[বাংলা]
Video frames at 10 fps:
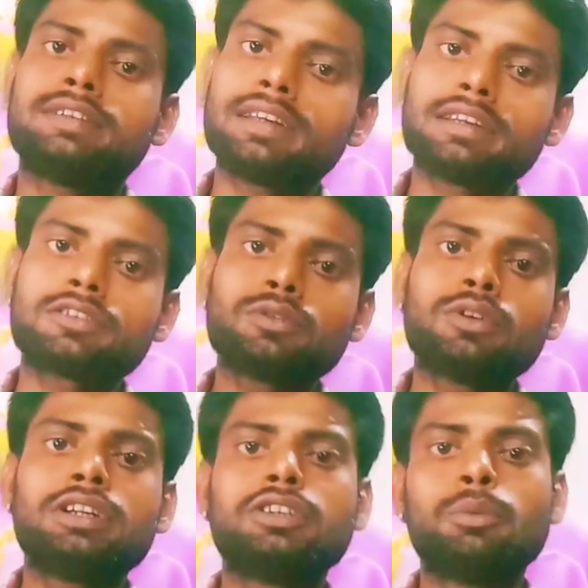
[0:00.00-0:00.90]
শ্রীকৃষ্ণ
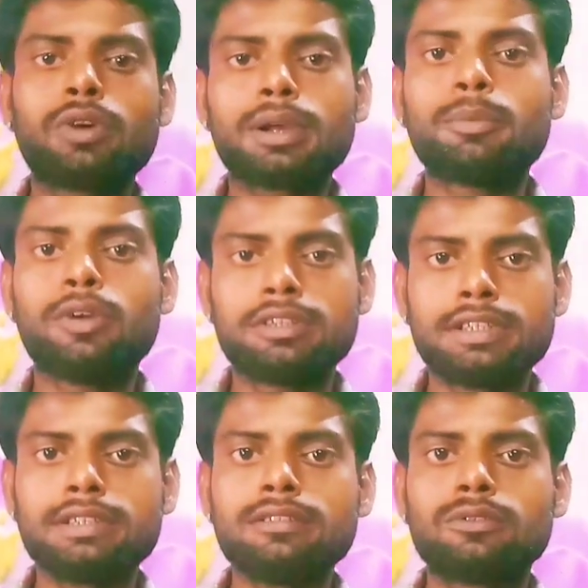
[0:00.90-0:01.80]
নিজ মুখে
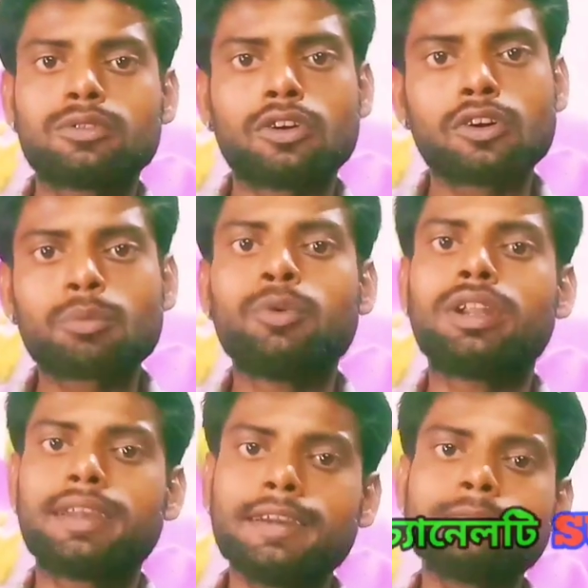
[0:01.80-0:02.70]
বলছেন উতঙ্ক
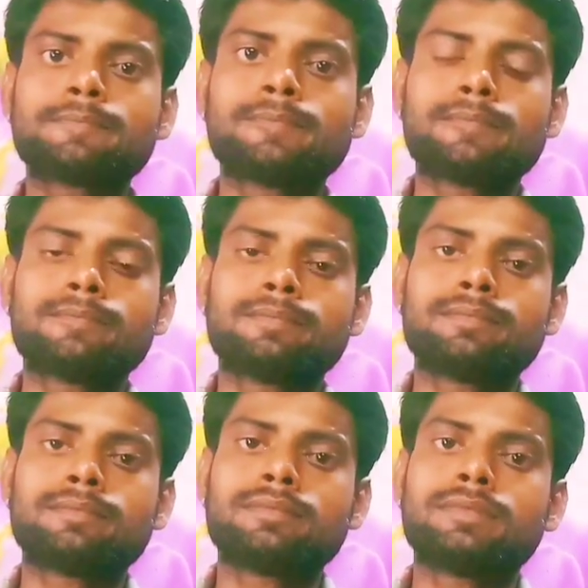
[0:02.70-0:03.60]
মুনিকে
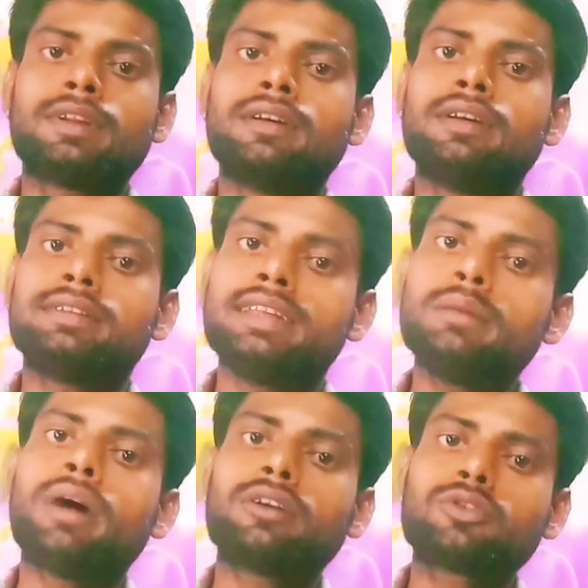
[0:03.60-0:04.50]
তিনি
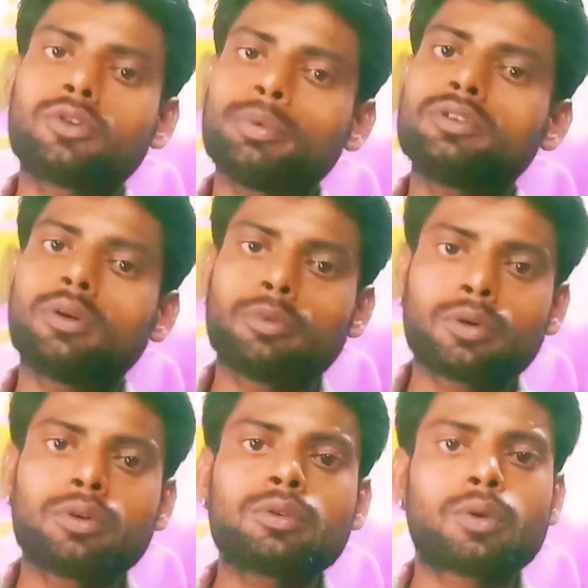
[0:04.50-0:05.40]
মানুষরূপে
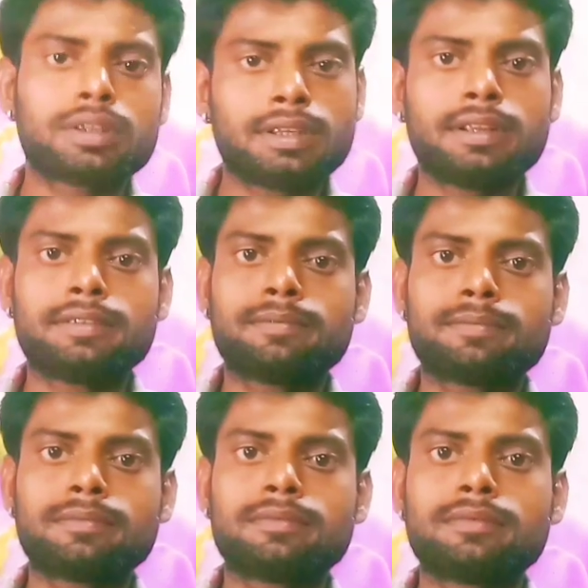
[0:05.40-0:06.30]
জন্মগ্রহণ করেছিলেন
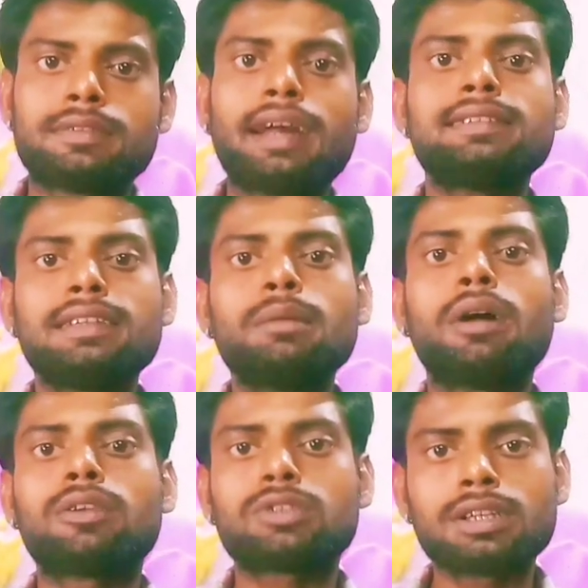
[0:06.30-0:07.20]
তাই তিনি
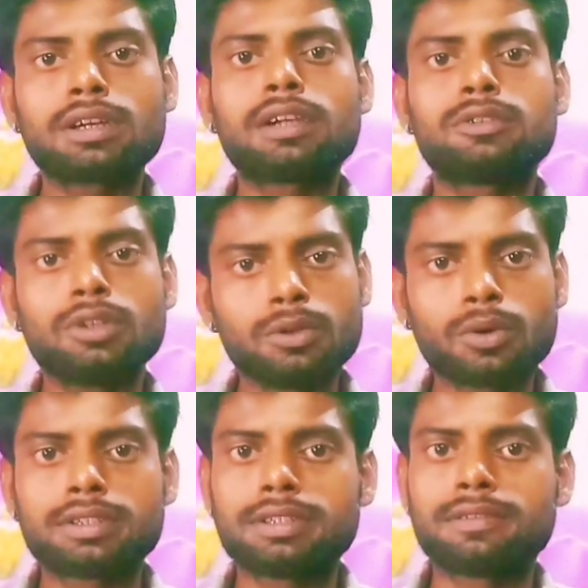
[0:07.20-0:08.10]
মানুষের কার্যই
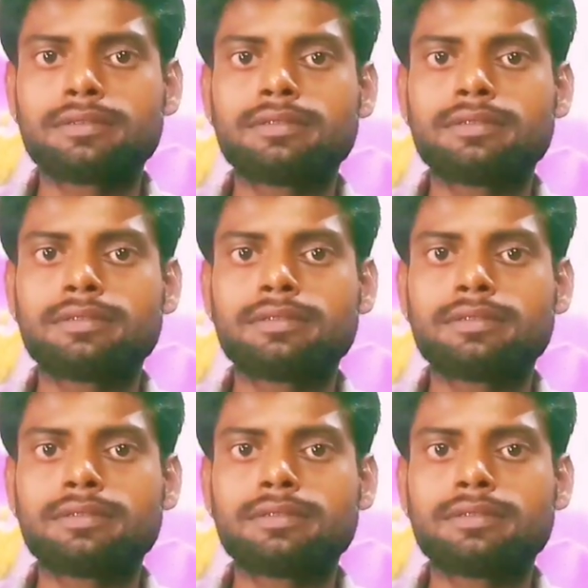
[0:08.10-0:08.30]
করেছেন